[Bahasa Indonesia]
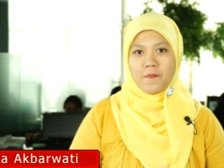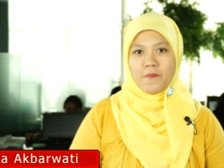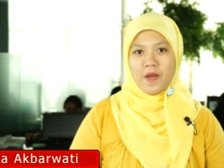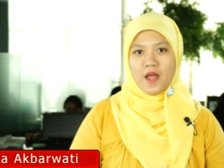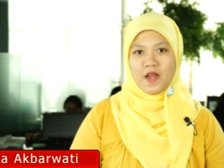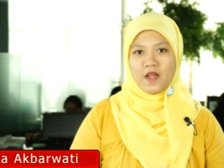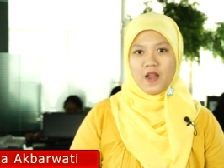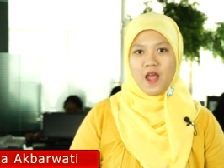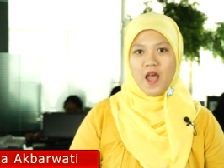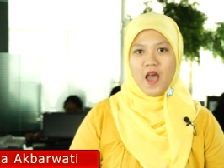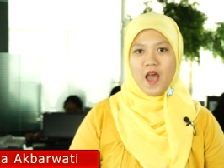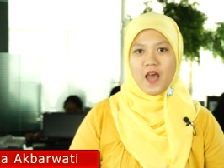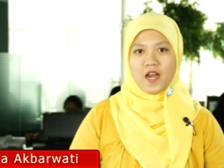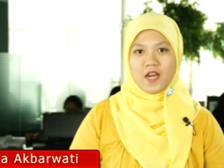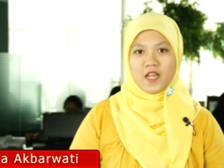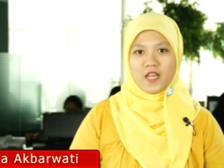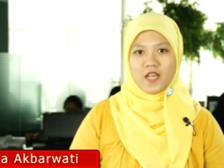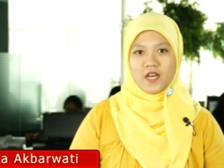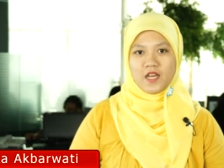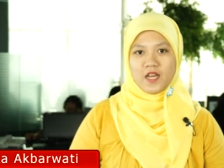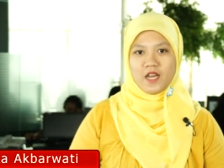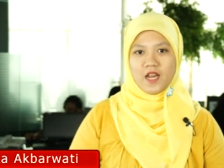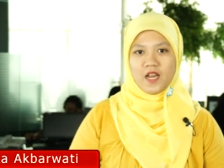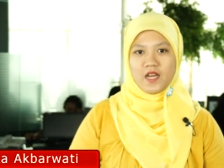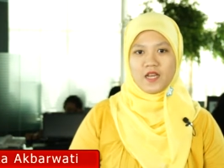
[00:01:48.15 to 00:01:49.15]
Pada
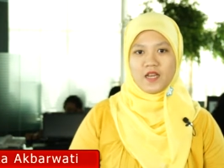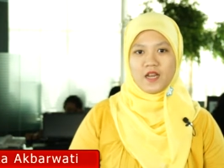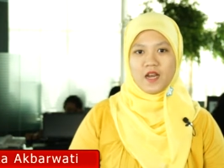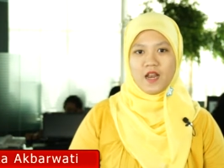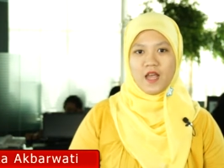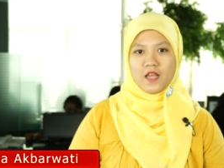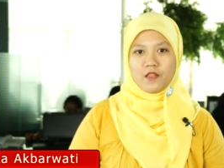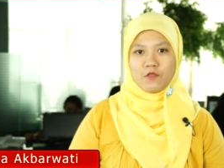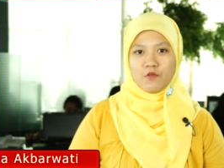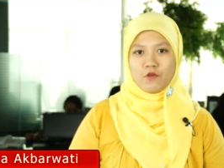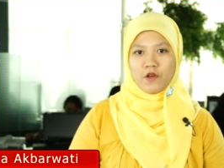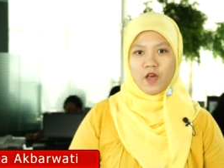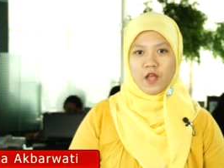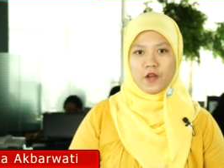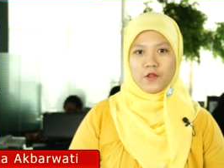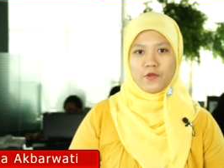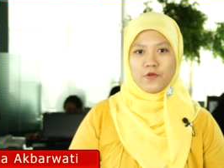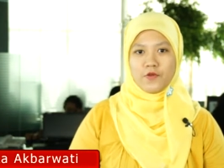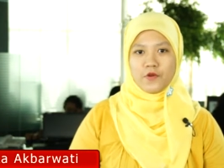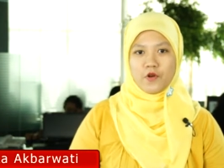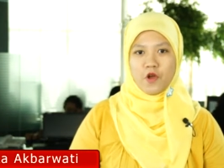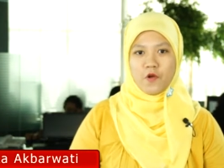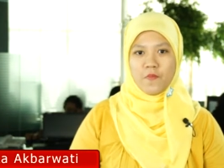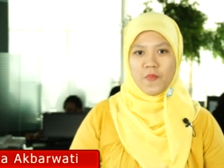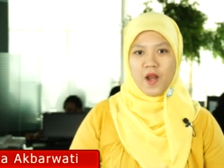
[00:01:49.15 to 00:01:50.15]
hari ini nilai tukar
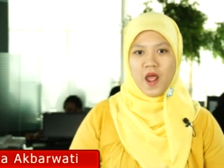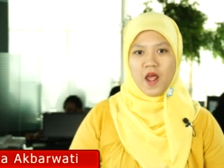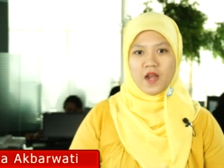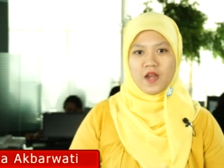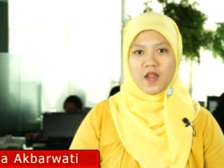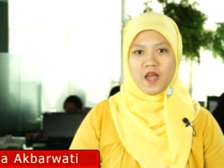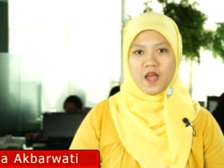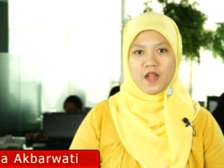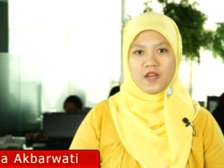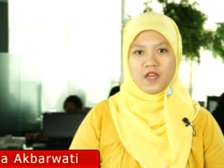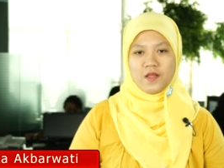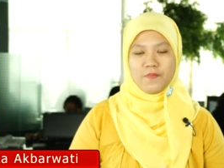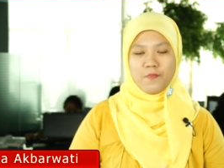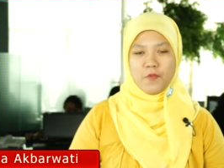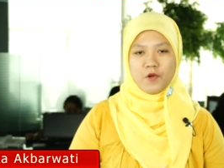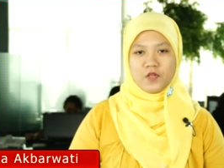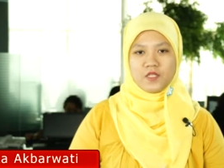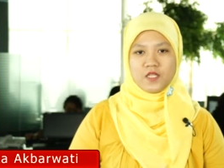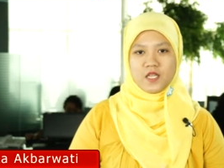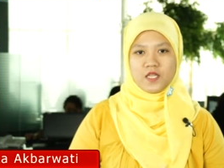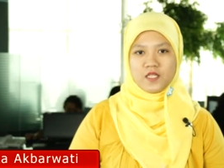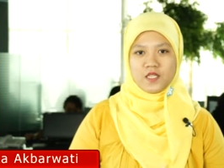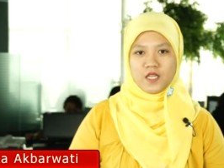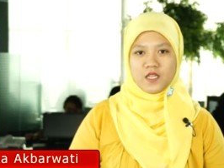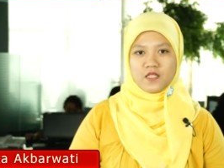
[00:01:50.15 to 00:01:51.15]
euro berada di
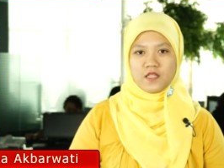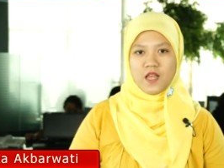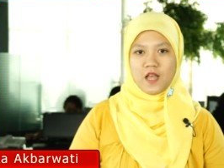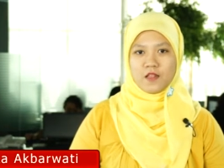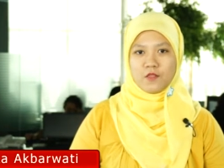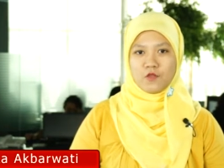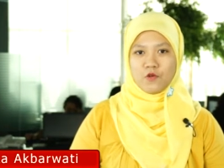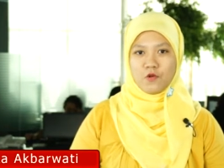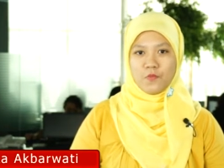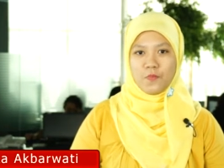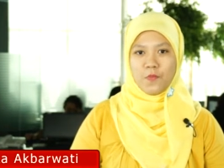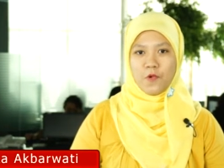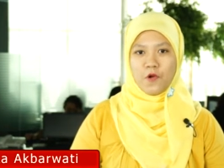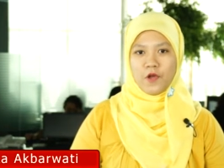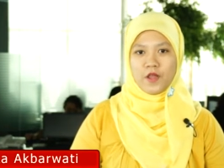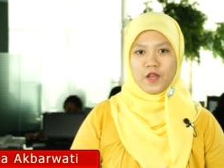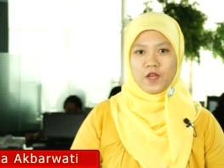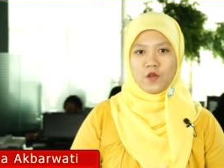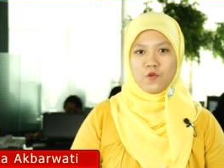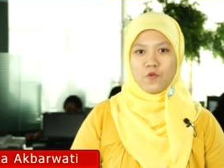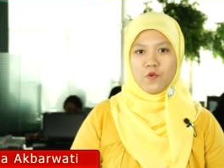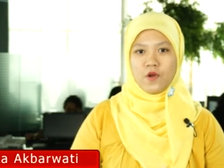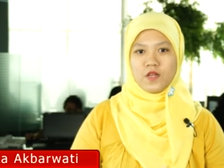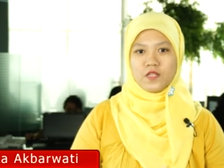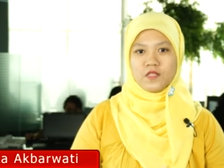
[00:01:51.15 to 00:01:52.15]
posisi
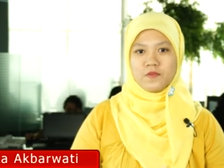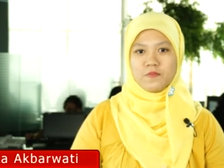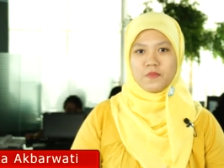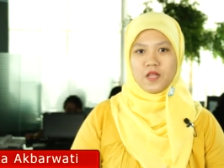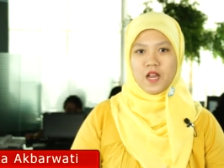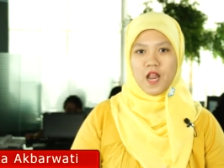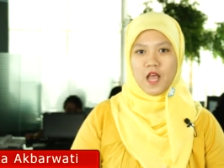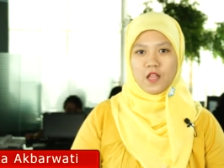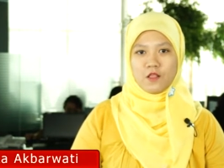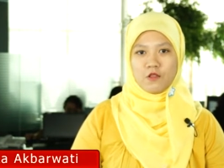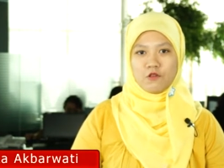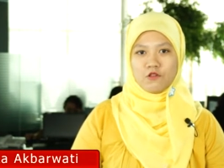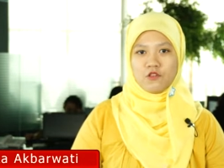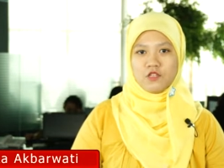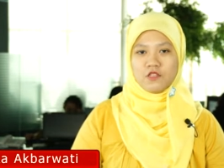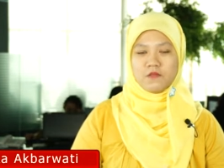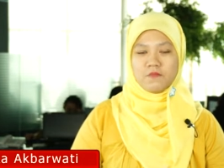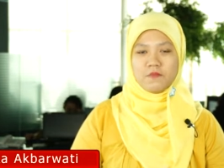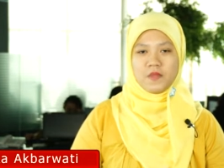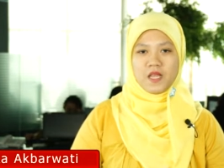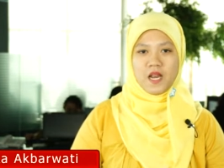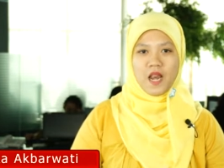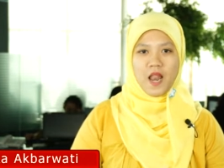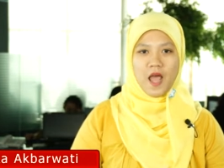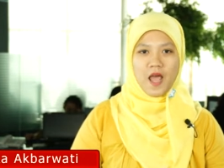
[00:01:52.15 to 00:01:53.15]

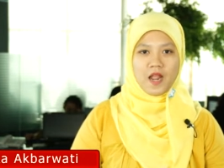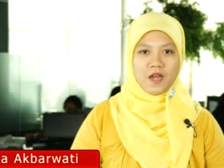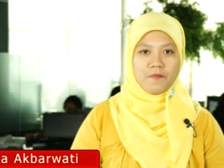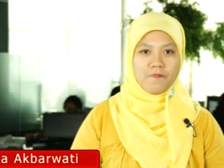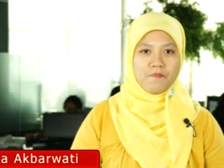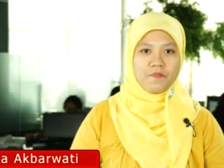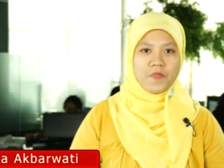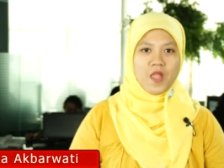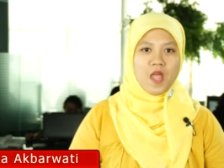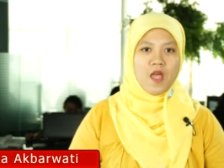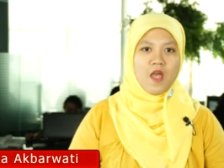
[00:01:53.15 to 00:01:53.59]
1.2979